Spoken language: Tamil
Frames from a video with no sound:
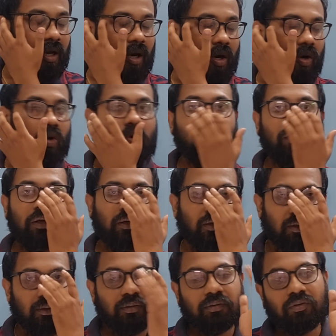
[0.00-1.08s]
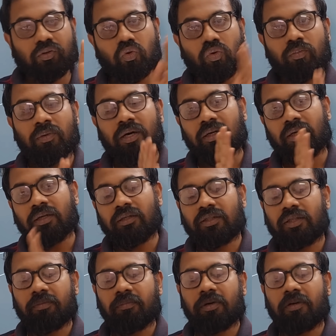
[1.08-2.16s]
ஆல் ஓவர் டூ மார்க் அண்ட்
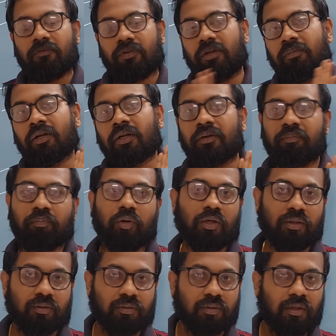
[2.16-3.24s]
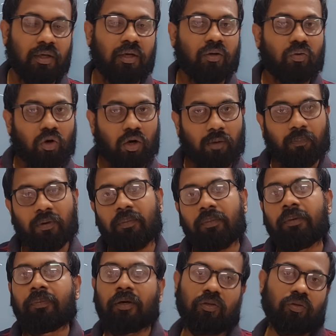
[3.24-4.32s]
த்ரீ மார்க் ஃபைவ் மார்க் இம்பார்ட்டன்ட்
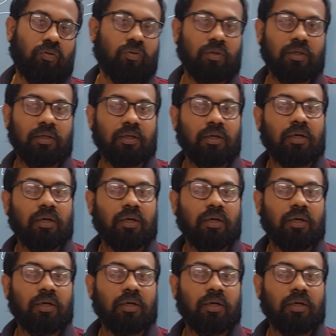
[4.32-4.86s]
குழப்பாமல் பார்த்துக்கோங்க